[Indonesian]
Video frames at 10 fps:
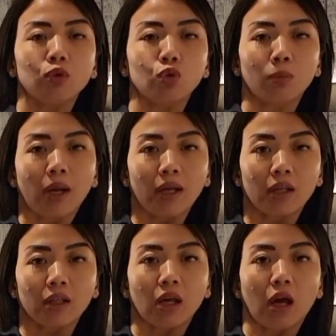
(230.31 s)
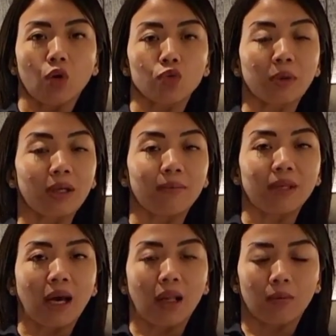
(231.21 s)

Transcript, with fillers: jumlah yang tidak harus berlebihan.